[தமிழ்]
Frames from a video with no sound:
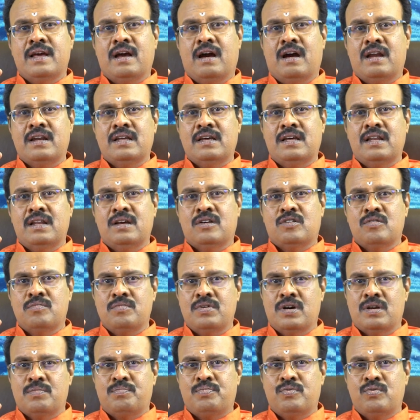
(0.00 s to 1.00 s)
ஆண்களுக்கும்
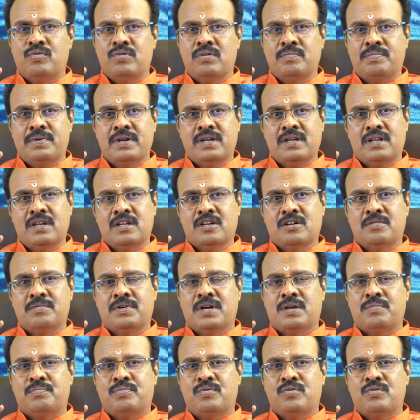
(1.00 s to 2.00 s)
கர்ப்பு உண்டு பெண்களுக்கும்
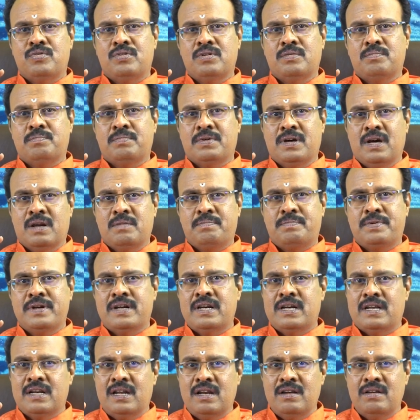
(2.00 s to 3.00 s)
கர்ப்பு உண்டு கர்ப்பு
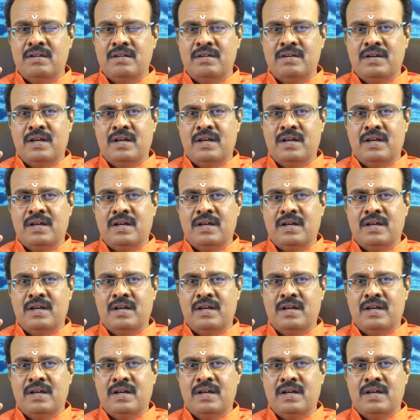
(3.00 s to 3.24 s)
என்றால்